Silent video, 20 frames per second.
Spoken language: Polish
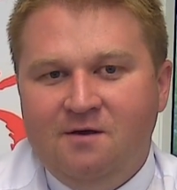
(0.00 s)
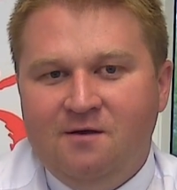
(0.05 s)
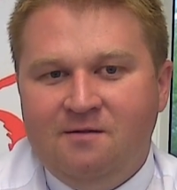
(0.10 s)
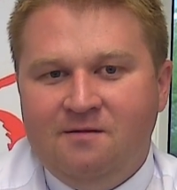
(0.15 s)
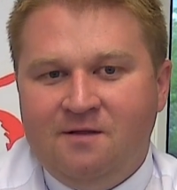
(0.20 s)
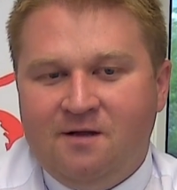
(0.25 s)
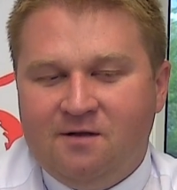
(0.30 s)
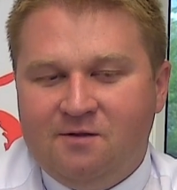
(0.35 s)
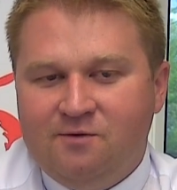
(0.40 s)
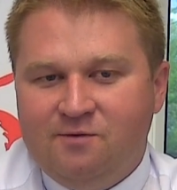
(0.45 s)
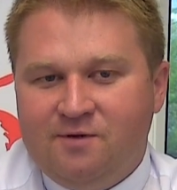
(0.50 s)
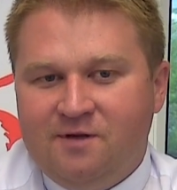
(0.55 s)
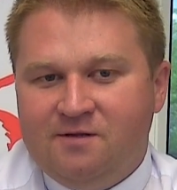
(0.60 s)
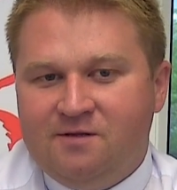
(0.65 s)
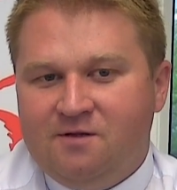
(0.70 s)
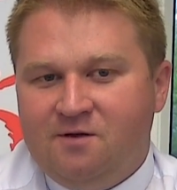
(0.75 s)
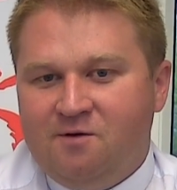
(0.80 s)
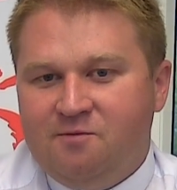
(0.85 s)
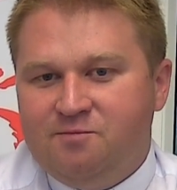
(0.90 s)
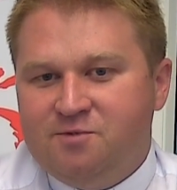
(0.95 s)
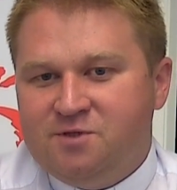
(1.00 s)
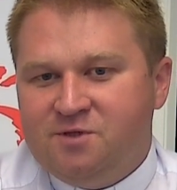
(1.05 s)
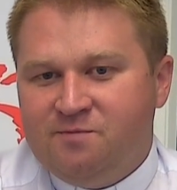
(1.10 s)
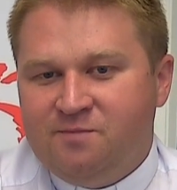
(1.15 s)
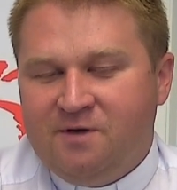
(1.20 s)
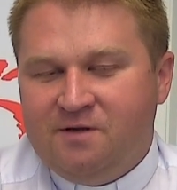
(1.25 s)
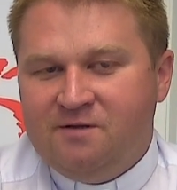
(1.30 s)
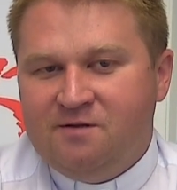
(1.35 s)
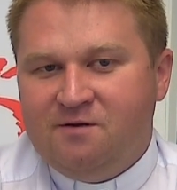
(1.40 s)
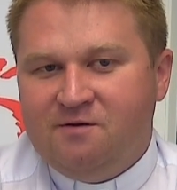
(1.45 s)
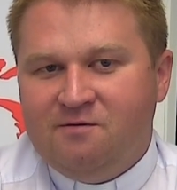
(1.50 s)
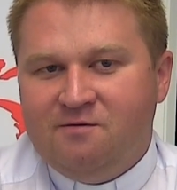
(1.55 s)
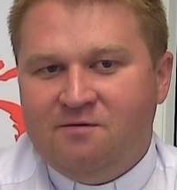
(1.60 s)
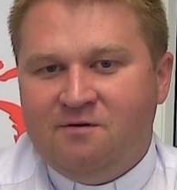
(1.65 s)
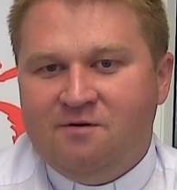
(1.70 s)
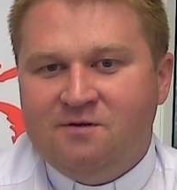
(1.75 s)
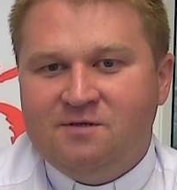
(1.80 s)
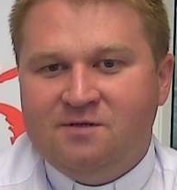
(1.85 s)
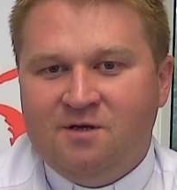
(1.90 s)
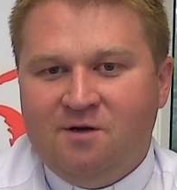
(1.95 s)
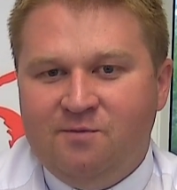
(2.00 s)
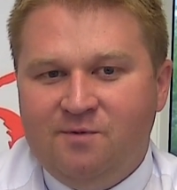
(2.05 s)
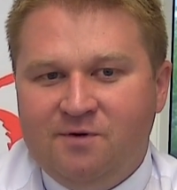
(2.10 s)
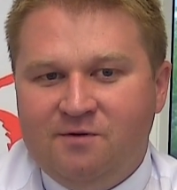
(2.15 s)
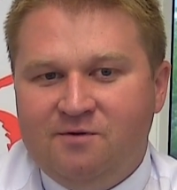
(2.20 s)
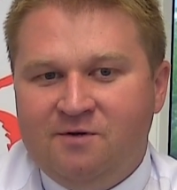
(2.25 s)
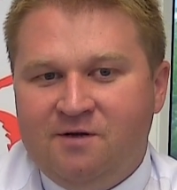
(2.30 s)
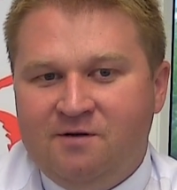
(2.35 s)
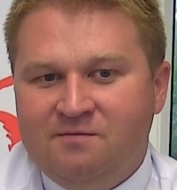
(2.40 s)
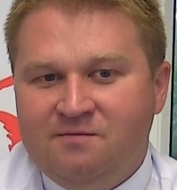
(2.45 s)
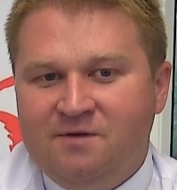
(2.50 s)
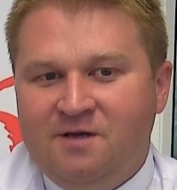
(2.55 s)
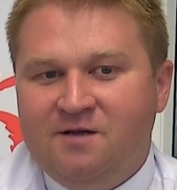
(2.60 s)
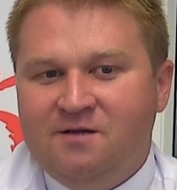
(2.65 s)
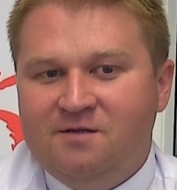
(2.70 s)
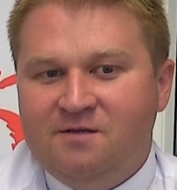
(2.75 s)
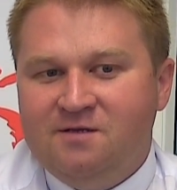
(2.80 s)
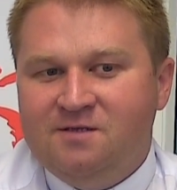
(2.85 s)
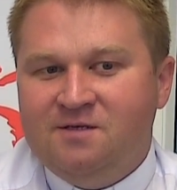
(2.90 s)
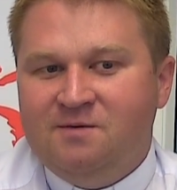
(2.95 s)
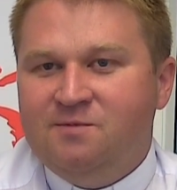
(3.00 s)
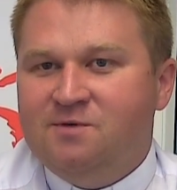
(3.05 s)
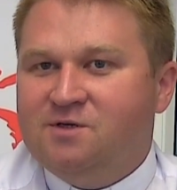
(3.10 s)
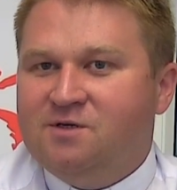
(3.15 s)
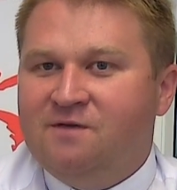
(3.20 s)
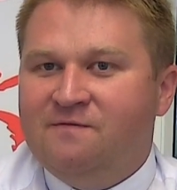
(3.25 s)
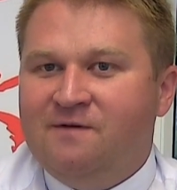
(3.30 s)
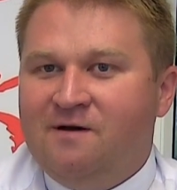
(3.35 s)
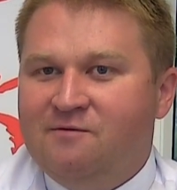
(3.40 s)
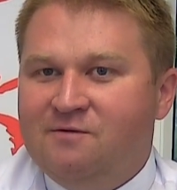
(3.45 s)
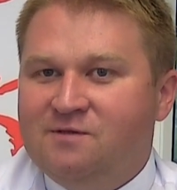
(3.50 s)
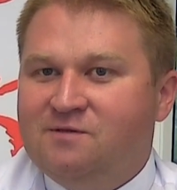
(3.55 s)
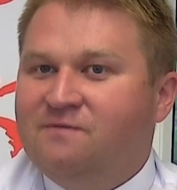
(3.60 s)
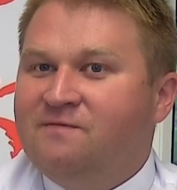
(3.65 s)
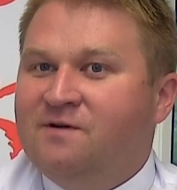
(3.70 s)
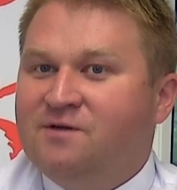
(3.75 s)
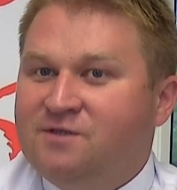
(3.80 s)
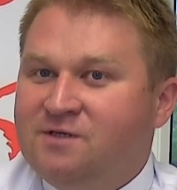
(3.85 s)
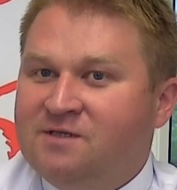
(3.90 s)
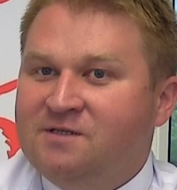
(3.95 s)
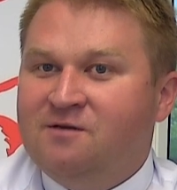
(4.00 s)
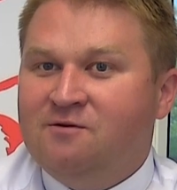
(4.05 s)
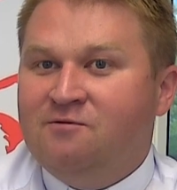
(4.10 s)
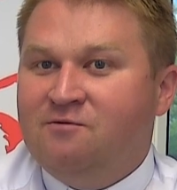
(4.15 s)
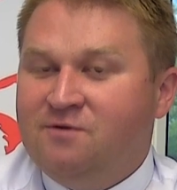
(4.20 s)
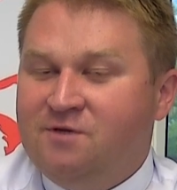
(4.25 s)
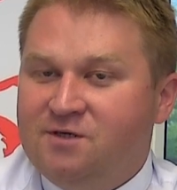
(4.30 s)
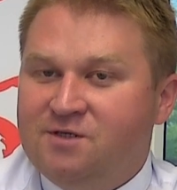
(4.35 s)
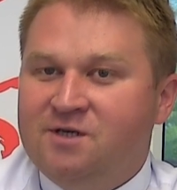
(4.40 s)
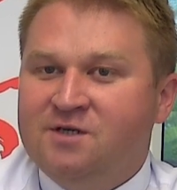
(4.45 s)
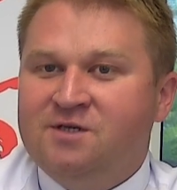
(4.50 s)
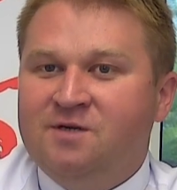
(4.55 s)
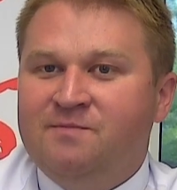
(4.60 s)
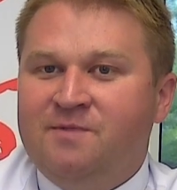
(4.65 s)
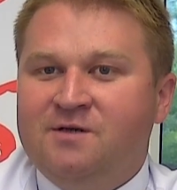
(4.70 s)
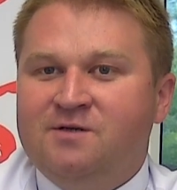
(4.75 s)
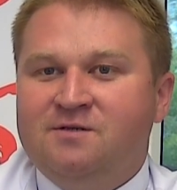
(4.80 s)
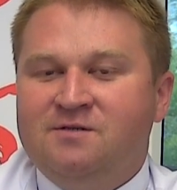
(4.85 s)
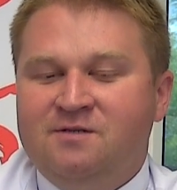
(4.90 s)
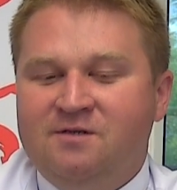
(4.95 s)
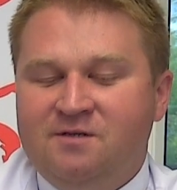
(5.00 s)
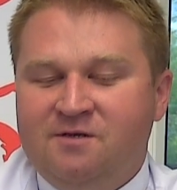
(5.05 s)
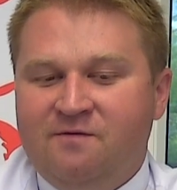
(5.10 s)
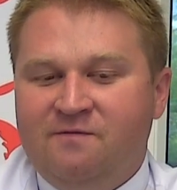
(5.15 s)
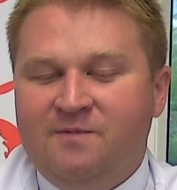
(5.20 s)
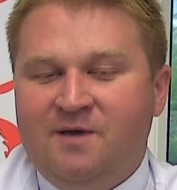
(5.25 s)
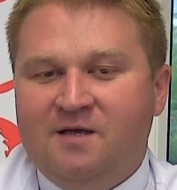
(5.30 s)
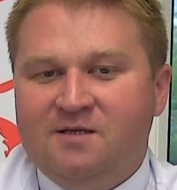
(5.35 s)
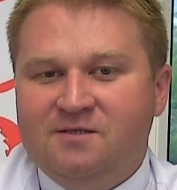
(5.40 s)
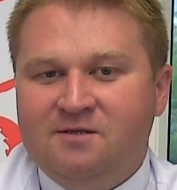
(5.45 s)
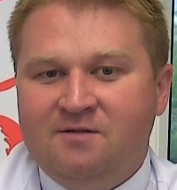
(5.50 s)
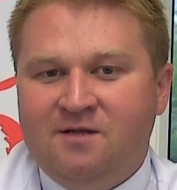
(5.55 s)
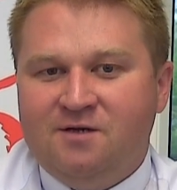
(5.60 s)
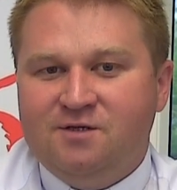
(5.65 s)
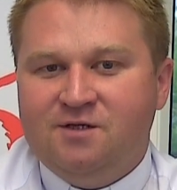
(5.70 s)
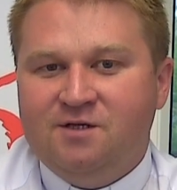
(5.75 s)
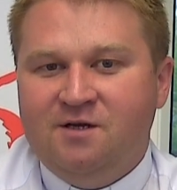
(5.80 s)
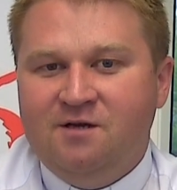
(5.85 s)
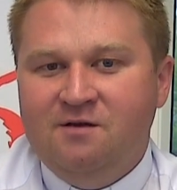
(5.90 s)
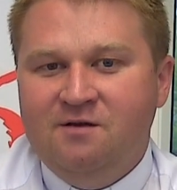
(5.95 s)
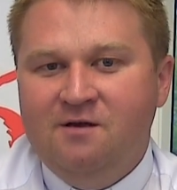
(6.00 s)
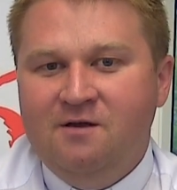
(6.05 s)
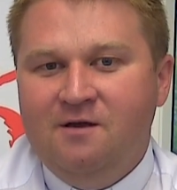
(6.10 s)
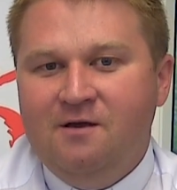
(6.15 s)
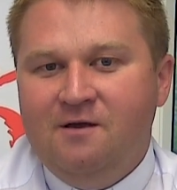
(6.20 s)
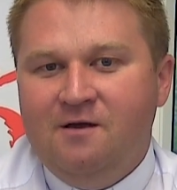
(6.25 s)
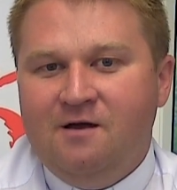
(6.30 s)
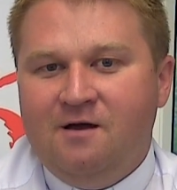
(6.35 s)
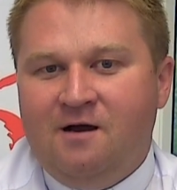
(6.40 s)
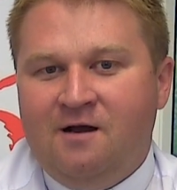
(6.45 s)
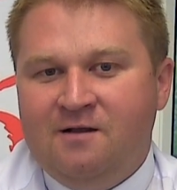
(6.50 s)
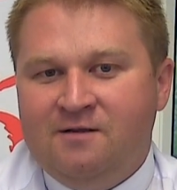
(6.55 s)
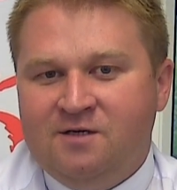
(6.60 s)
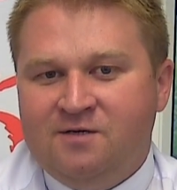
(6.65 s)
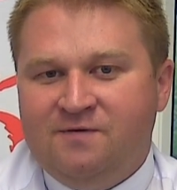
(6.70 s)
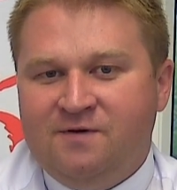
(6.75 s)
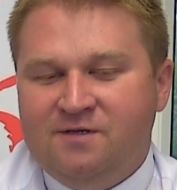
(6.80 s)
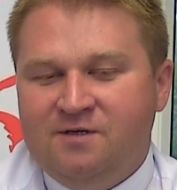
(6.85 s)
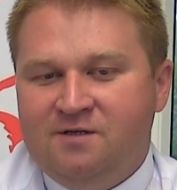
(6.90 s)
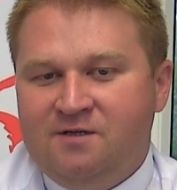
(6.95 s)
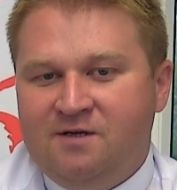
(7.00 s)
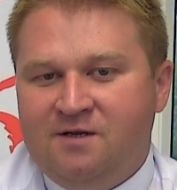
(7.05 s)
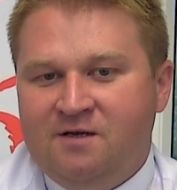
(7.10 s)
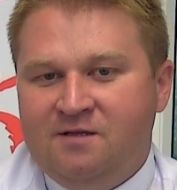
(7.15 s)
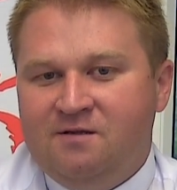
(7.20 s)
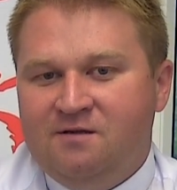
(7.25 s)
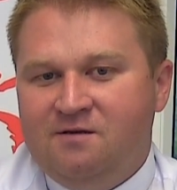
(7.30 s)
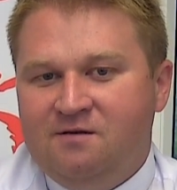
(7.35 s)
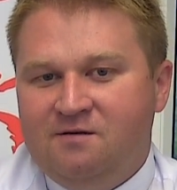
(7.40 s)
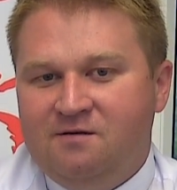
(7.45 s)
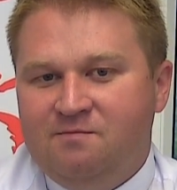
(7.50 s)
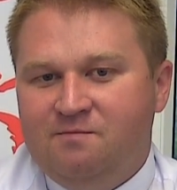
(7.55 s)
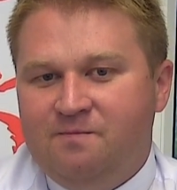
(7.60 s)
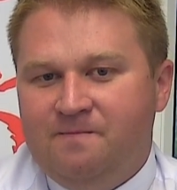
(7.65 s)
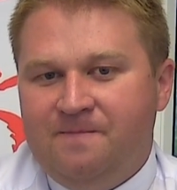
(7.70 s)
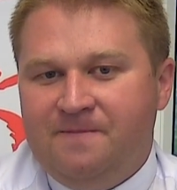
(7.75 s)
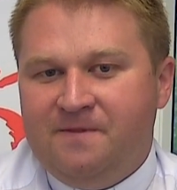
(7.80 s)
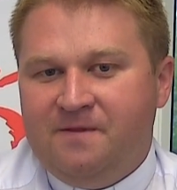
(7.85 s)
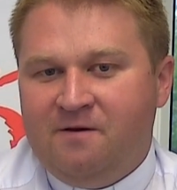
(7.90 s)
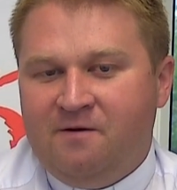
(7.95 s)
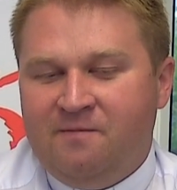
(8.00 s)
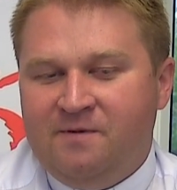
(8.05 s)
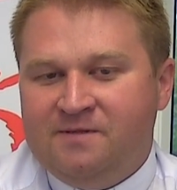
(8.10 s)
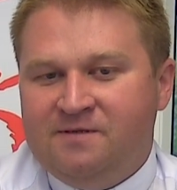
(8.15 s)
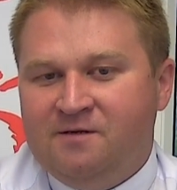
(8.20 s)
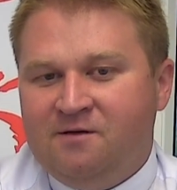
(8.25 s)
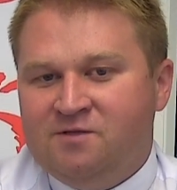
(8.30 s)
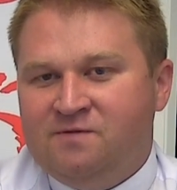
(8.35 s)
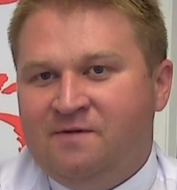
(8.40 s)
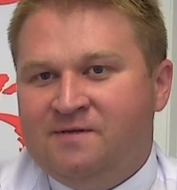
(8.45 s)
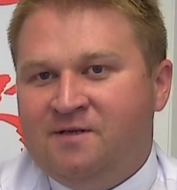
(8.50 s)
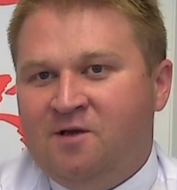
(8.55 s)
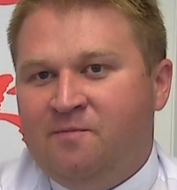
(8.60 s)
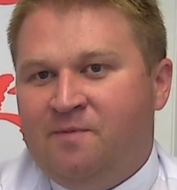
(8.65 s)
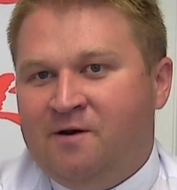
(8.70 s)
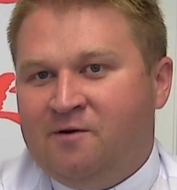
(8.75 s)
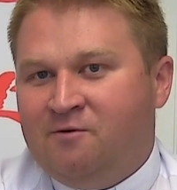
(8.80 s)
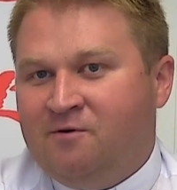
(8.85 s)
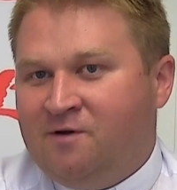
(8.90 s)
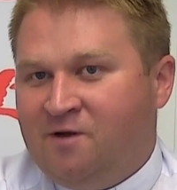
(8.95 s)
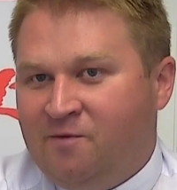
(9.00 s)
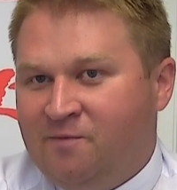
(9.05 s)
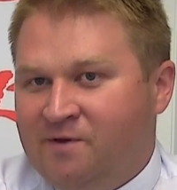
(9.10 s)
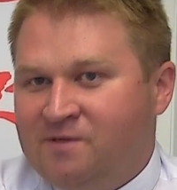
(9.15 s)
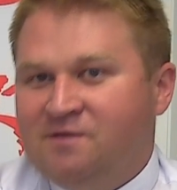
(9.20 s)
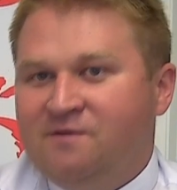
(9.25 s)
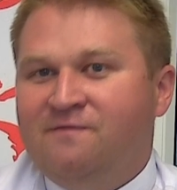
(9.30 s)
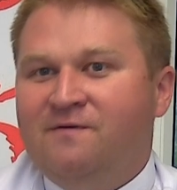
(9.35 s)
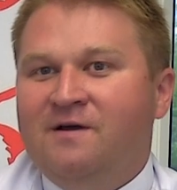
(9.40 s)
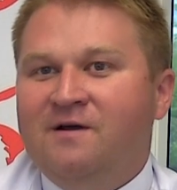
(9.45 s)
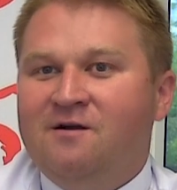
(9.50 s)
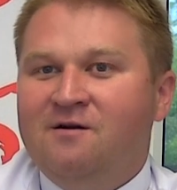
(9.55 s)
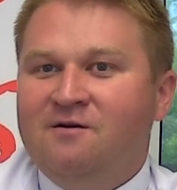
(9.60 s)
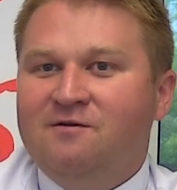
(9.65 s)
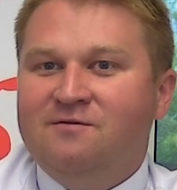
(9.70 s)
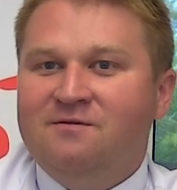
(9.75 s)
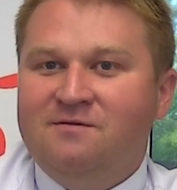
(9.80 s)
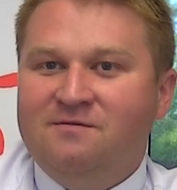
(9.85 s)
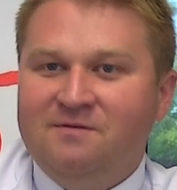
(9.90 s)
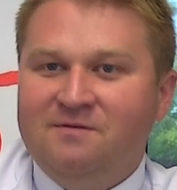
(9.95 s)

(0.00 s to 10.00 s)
na które to przybędą osoby, które niegdyś zamieszkiwały Suwalszczyznę, ogólnie szerzej patrząc, nie tylko w miasto nasze, ale też właśnie tereny obecnego Słowackiego Parku Krajobrazowego,